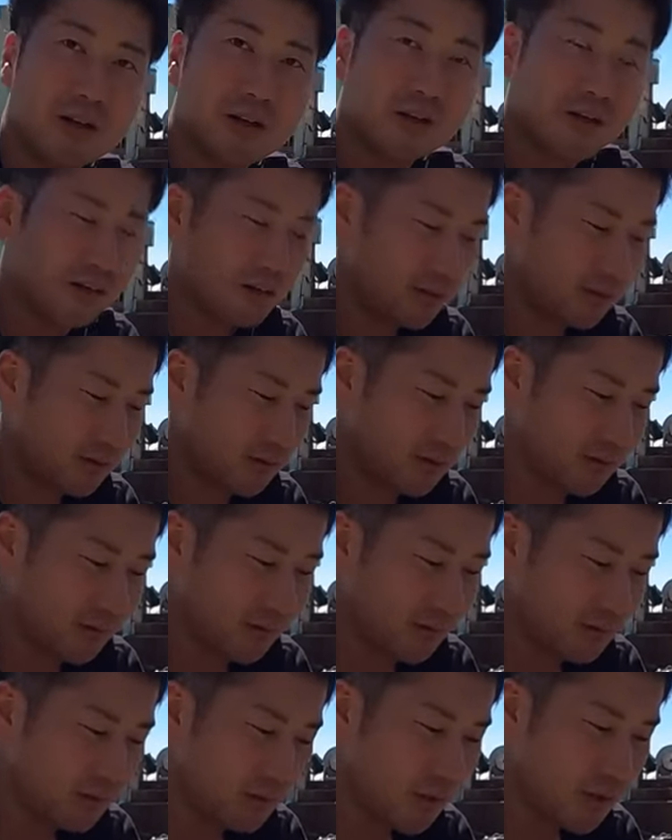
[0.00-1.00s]
人は好きで
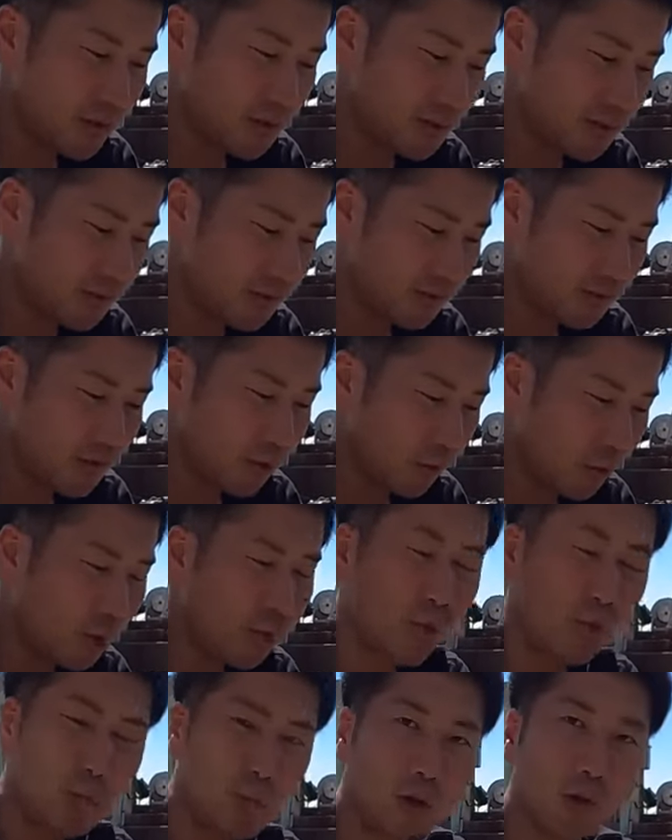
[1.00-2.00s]
すけどめっちゃ俺
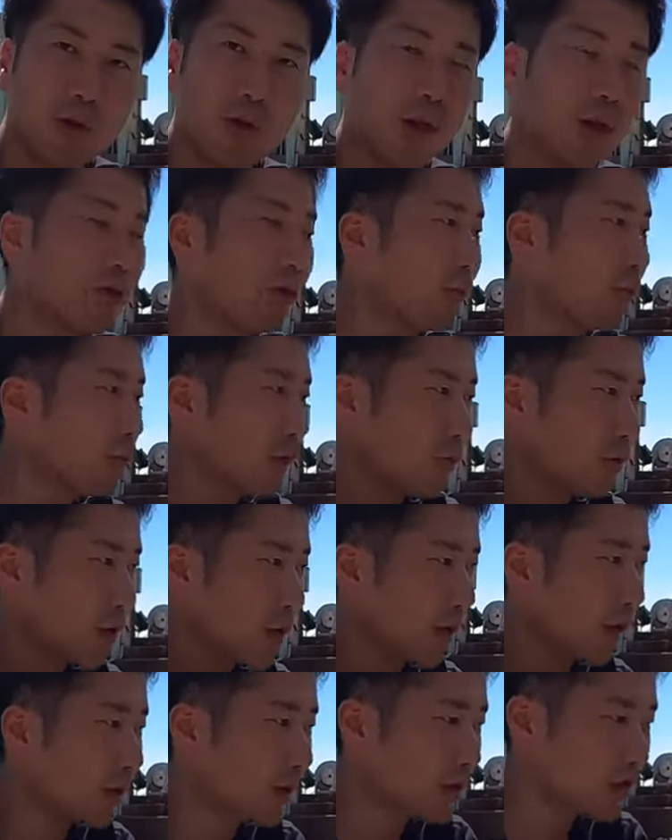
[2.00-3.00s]
もおもろいなと思ってこ
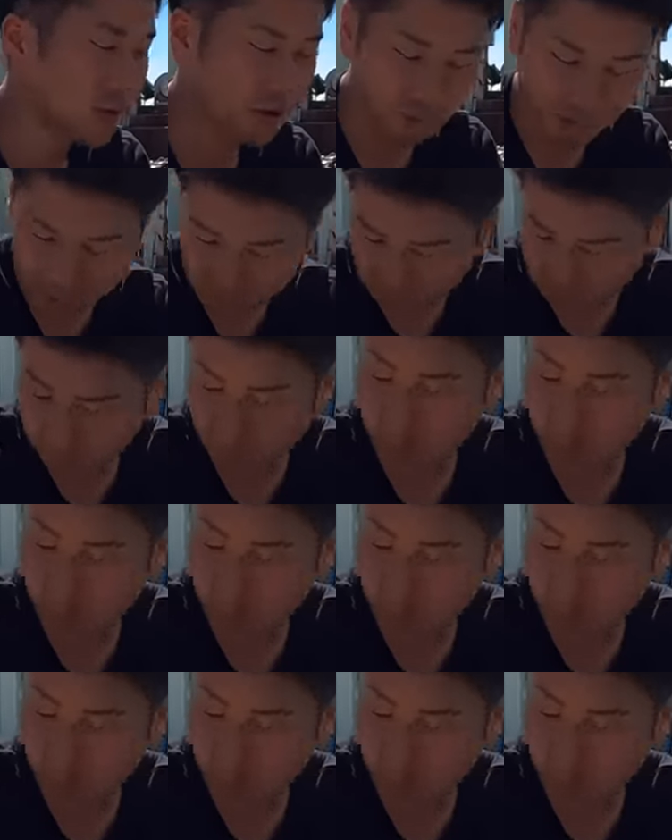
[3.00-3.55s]
れ説明しよ